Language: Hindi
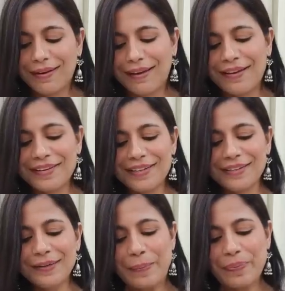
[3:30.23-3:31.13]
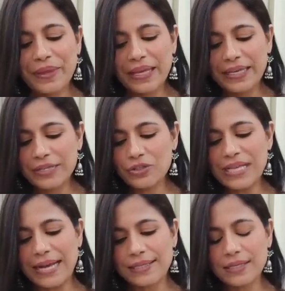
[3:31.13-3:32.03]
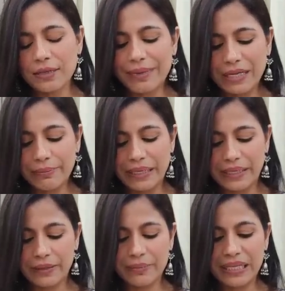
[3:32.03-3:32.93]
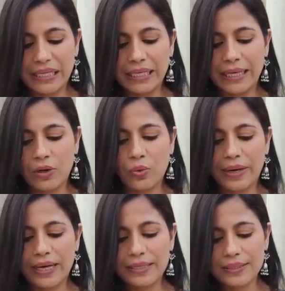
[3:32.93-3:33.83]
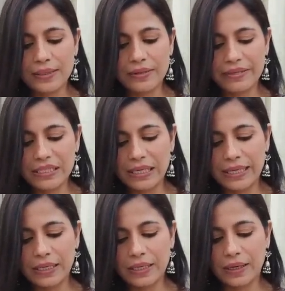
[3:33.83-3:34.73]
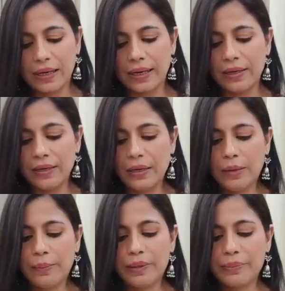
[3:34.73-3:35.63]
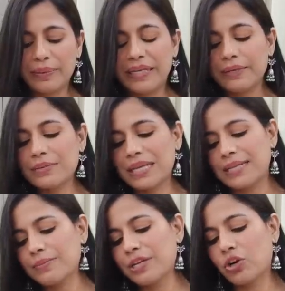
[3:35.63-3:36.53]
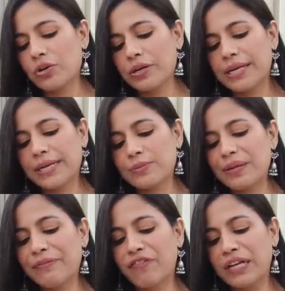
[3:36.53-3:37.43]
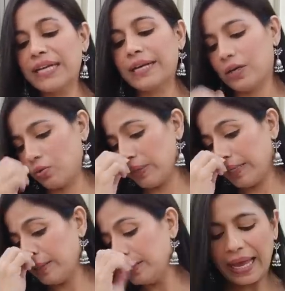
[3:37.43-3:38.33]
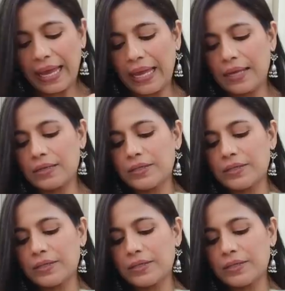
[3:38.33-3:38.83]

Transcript: एंड ये जो साइज़ है ना मैंने मीडियम ही लिया हुआ है इसके अंदर वैसे लिख नहीं रखा है बट मीडियम साइज़ मैंने ऑर्डर किया इसमें वन लिखा हुआ है